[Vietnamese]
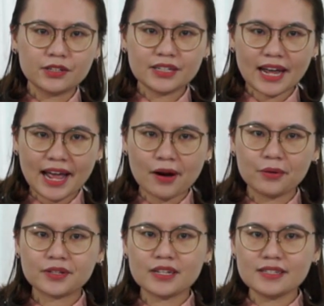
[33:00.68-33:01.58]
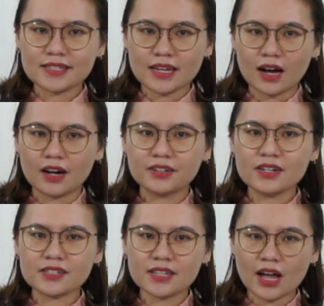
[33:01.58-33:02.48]
nào kính sợ
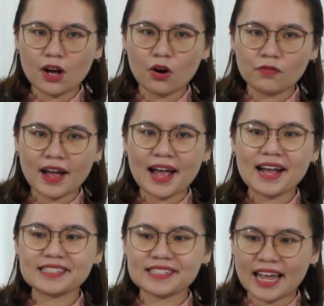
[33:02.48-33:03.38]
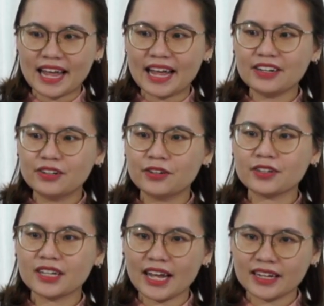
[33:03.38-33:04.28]
Đức Giê-hô-va sẽ được
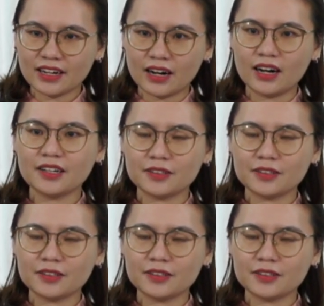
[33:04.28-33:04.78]
khen ngợi